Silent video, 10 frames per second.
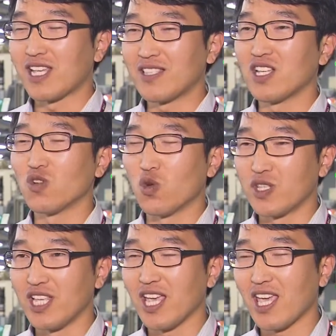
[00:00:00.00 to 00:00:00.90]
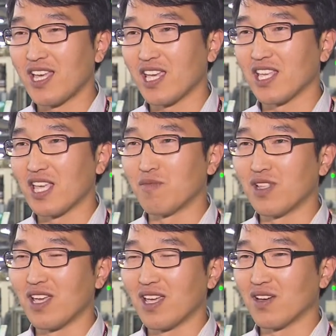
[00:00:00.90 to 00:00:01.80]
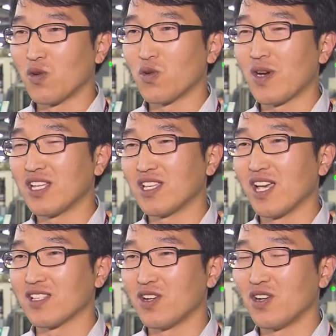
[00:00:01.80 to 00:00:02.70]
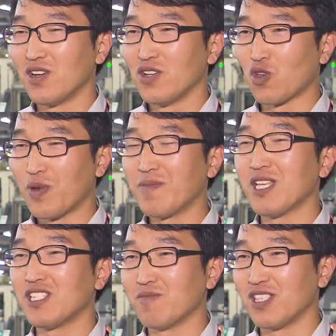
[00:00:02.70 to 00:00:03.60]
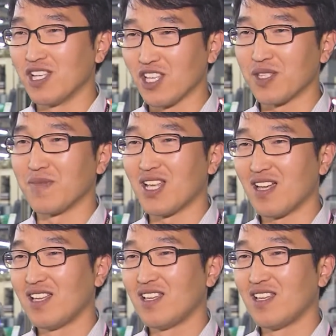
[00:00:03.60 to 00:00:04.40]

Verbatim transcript: 자체적으로 진행해야 되기 때문에 그런 과정에서 좀 힘든 점은 있었습니다.